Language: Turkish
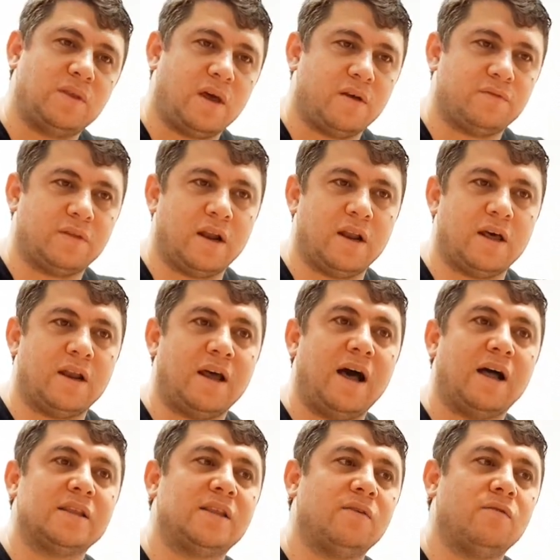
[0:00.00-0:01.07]
taraftarları
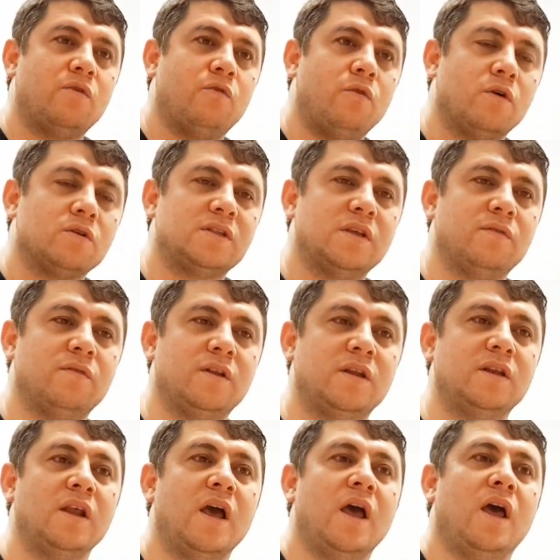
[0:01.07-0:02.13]
Halk TV'nin, Fox TV'nin